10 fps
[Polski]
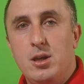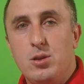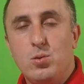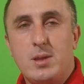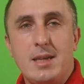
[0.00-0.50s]

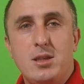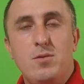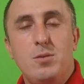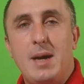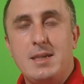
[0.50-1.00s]
Tutaj
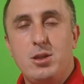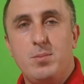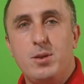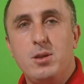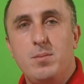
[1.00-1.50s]
znowu bardzo
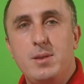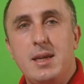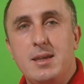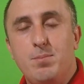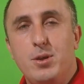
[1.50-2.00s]

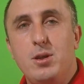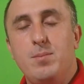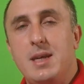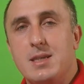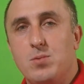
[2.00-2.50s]
podobny,
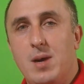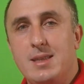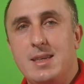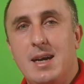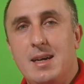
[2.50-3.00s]
podobna
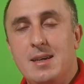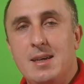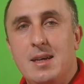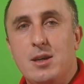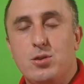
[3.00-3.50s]
składnia,
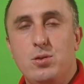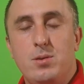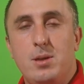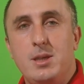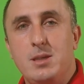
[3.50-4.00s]
z którą
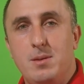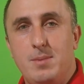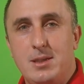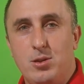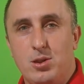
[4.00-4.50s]
się będziemy bardzo